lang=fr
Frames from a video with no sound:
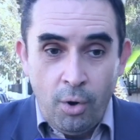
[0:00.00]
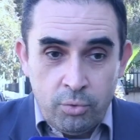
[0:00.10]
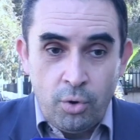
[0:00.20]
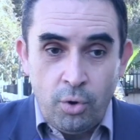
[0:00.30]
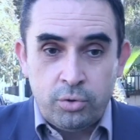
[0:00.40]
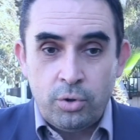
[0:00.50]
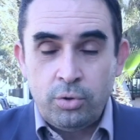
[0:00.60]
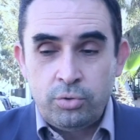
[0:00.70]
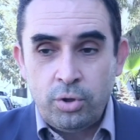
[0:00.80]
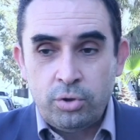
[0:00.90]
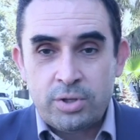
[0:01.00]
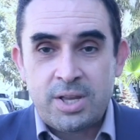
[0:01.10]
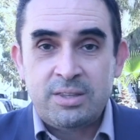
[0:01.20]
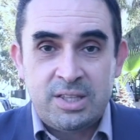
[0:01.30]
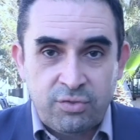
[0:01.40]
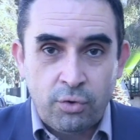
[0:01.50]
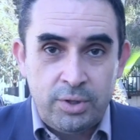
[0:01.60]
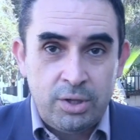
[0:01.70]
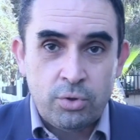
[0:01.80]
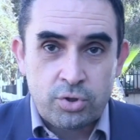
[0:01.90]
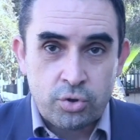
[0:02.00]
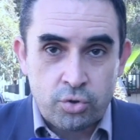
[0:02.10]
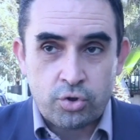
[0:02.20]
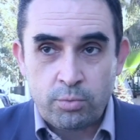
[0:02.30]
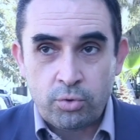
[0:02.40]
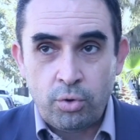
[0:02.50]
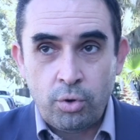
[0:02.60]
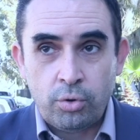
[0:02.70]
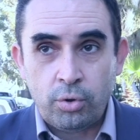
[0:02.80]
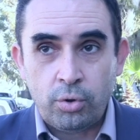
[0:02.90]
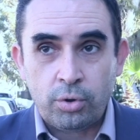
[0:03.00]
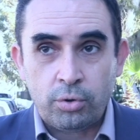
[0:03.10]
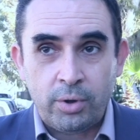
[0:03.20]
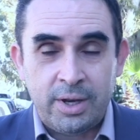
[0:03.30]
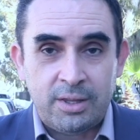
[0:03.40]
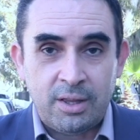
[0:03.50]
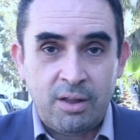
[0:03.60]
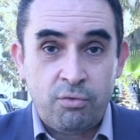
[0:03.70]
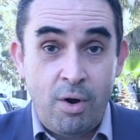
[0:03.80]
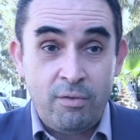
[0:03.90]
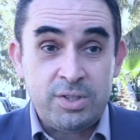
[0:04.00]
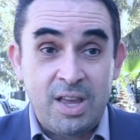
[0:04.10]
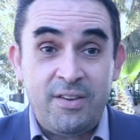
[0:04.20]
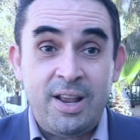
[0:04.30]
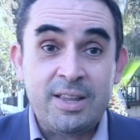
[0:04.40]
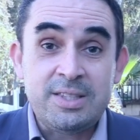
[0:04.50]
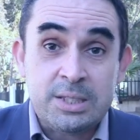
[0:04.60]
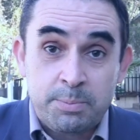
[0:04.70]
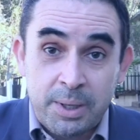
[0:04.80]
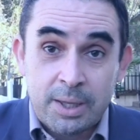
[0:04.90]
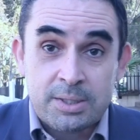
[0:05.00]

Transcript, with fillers: En dehors de, cette dysphonie, de ce changement de, de tonalité de la voix, vous avez la dyspnée.